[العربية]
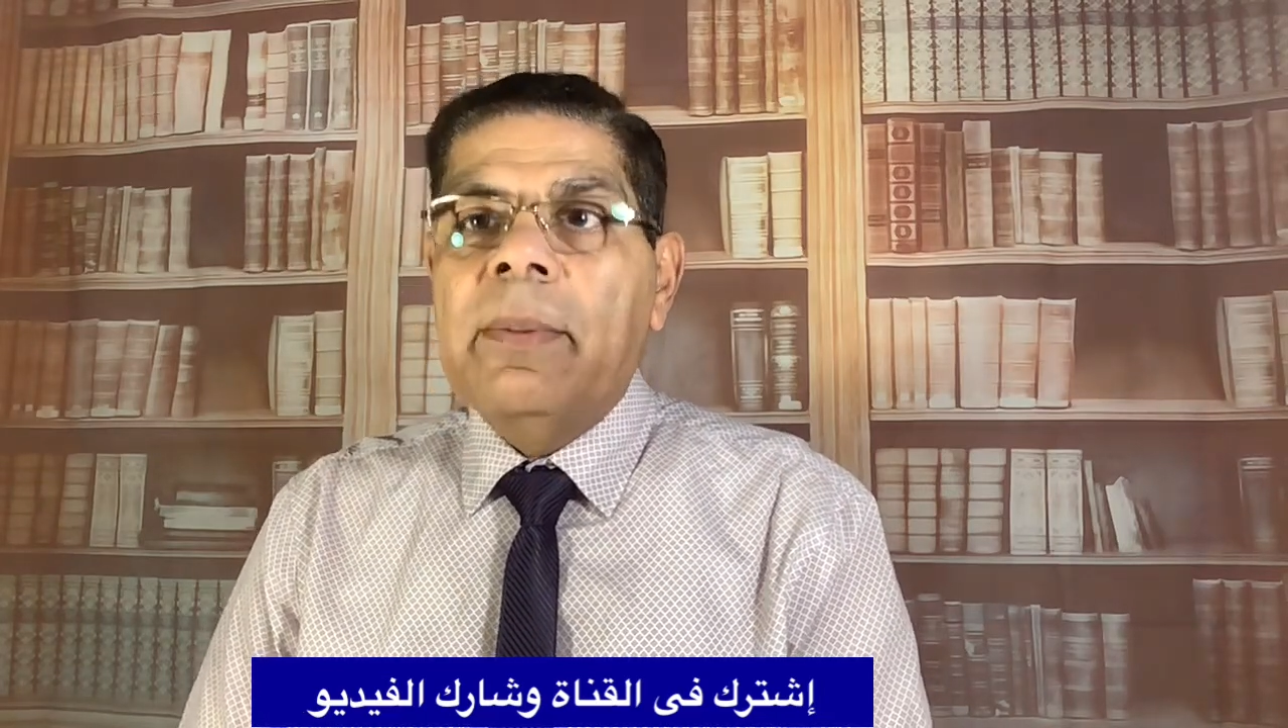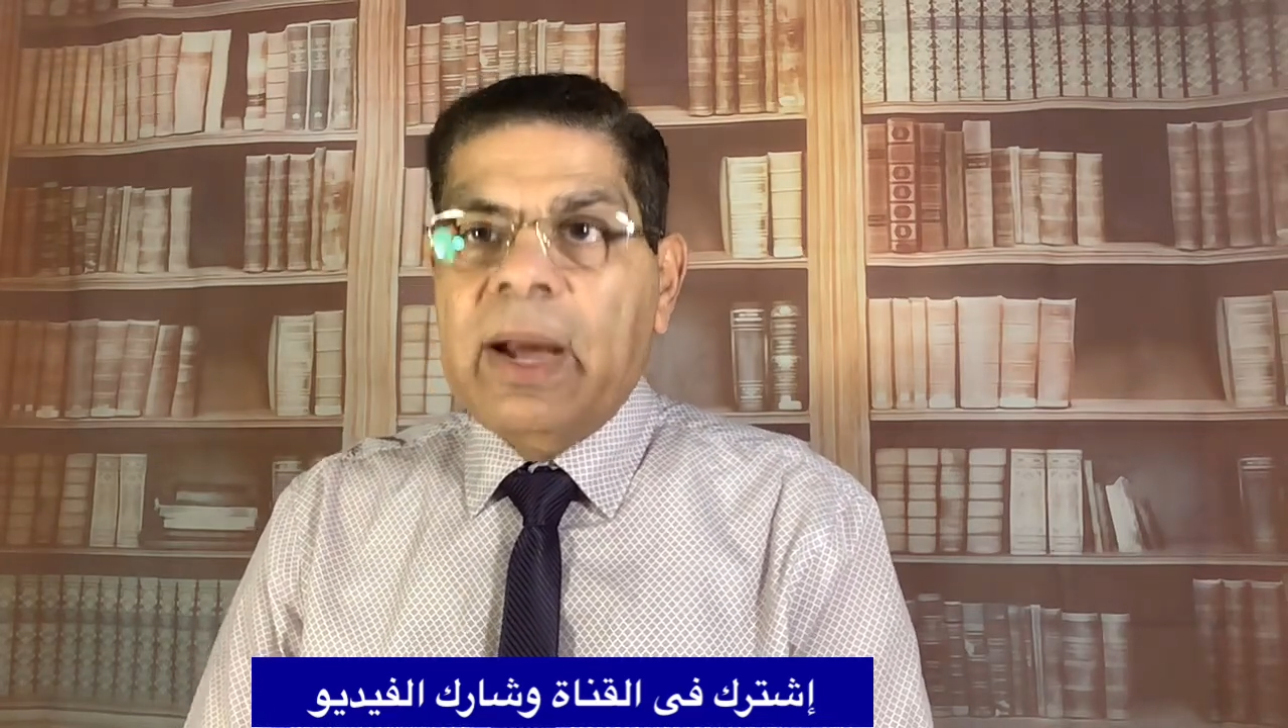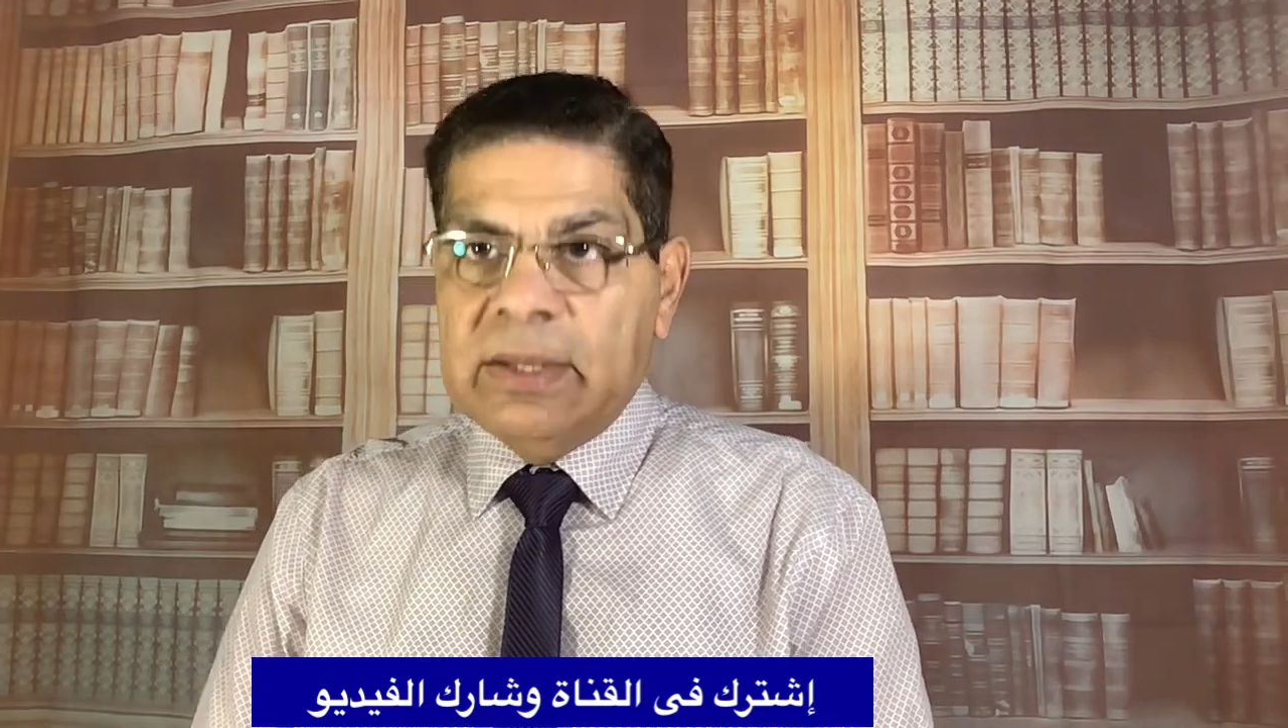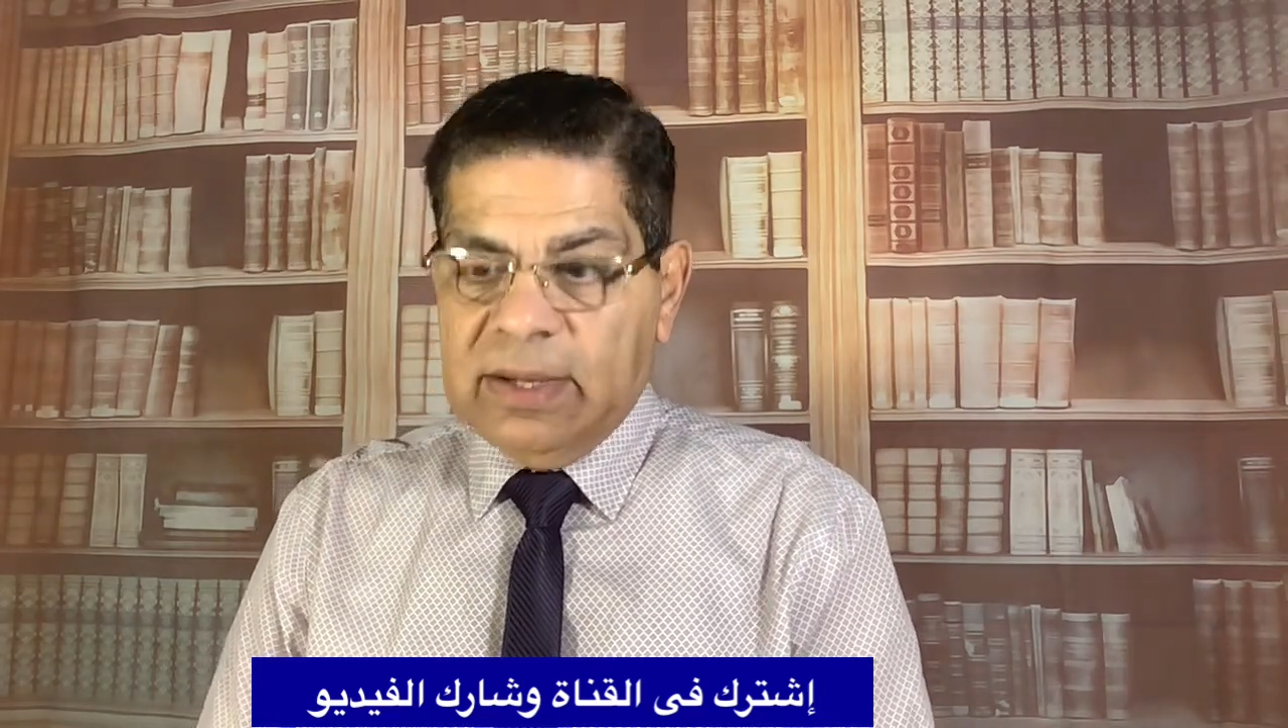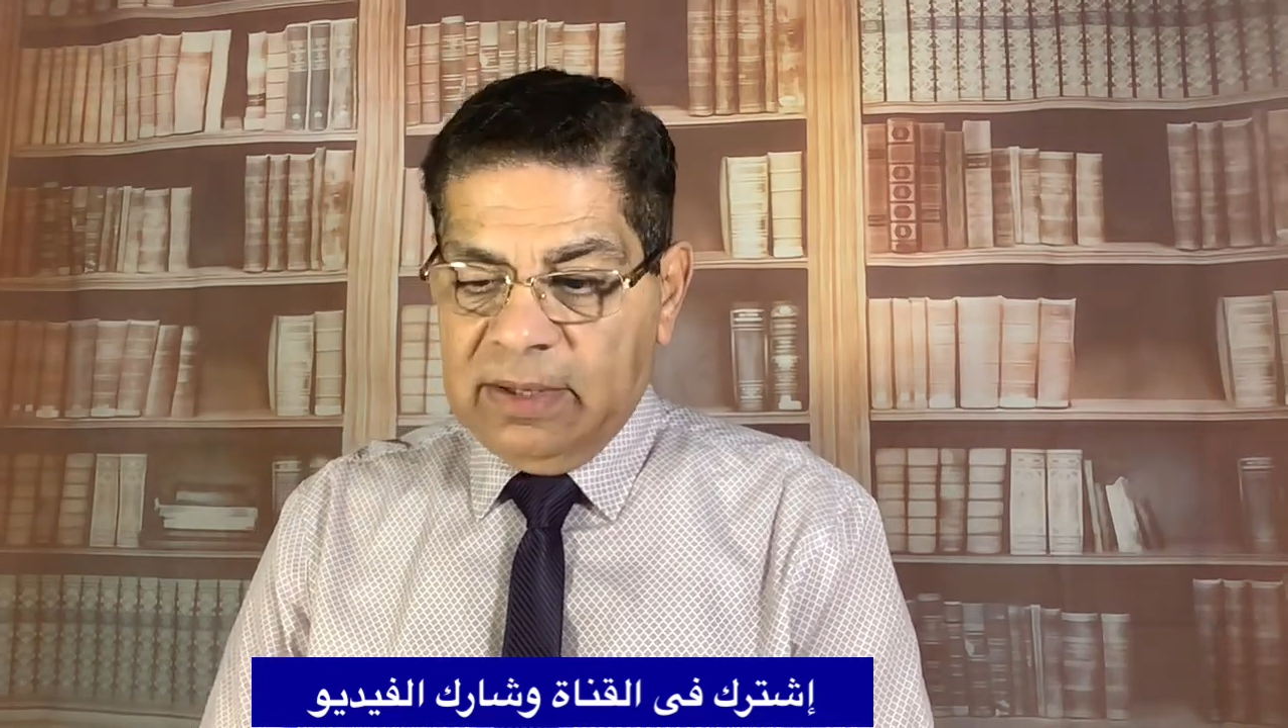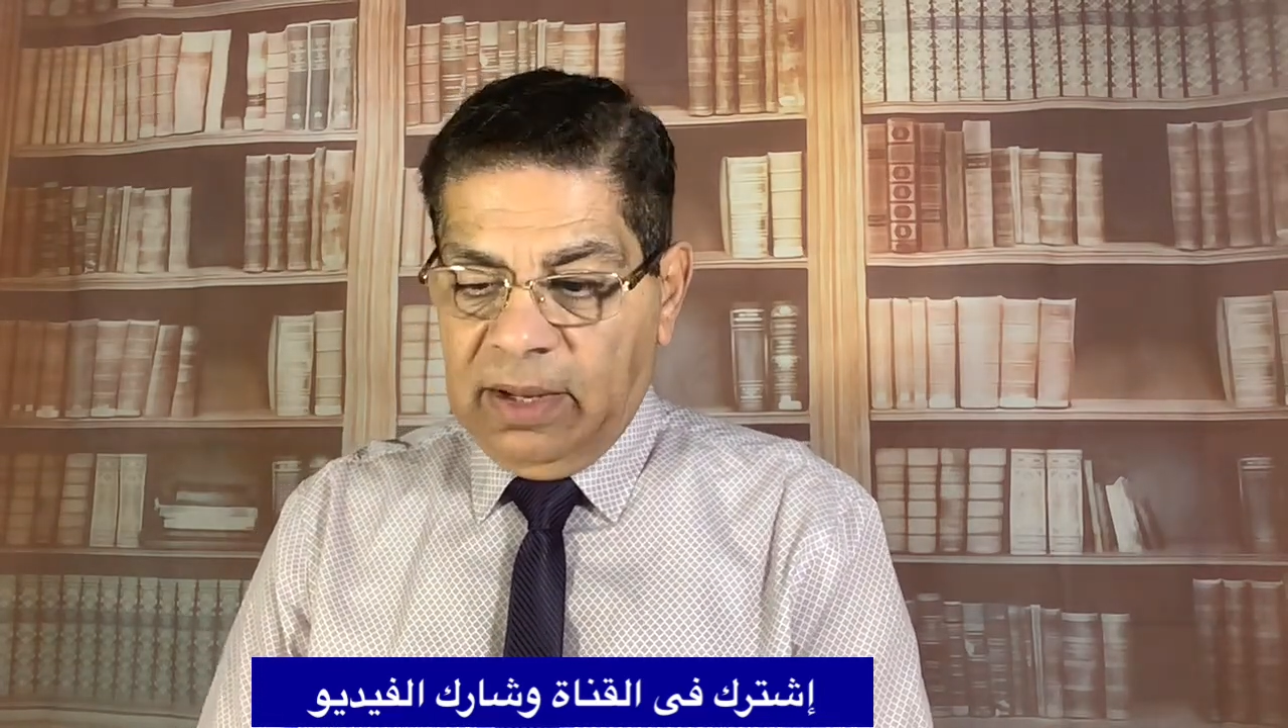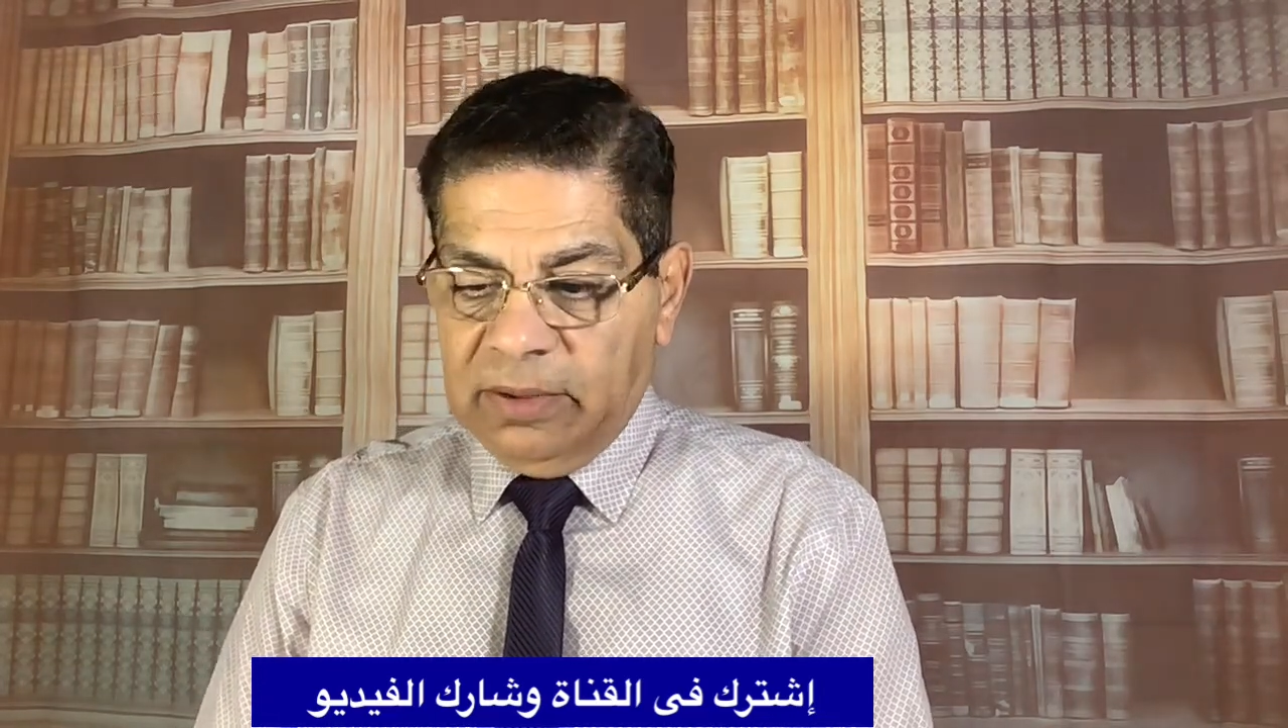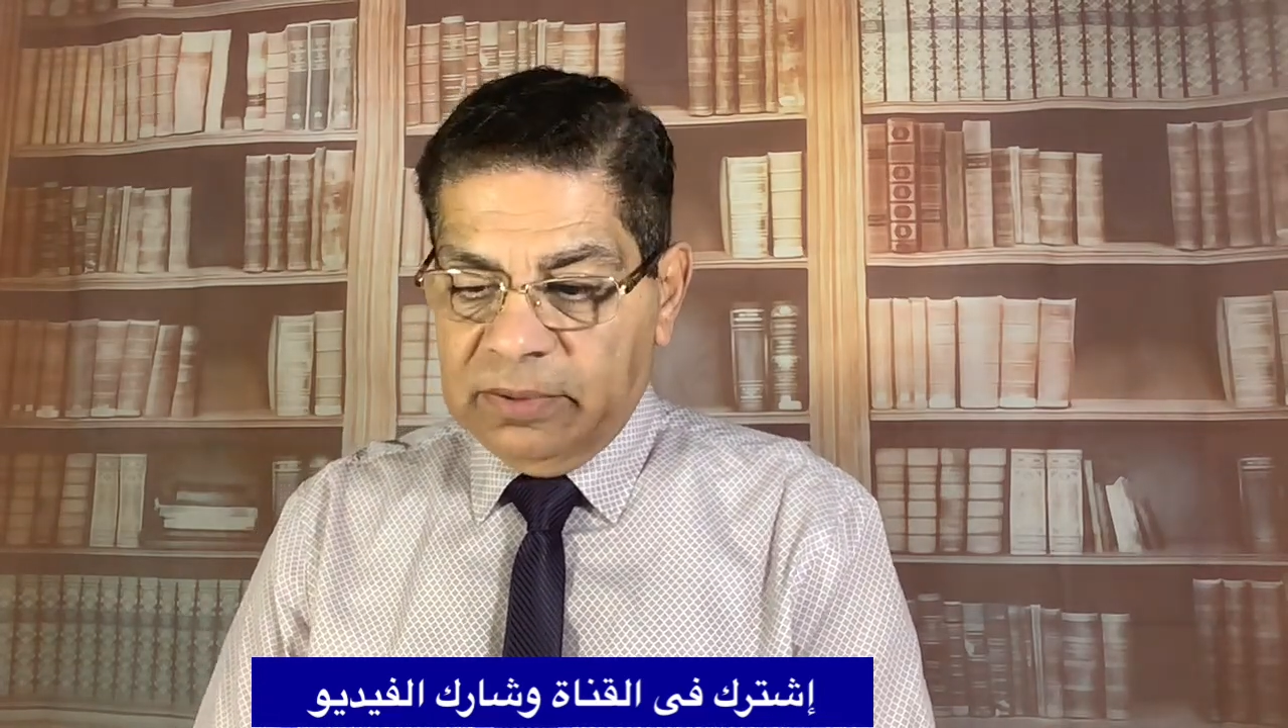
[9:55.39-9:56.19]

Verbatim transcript: بعد كده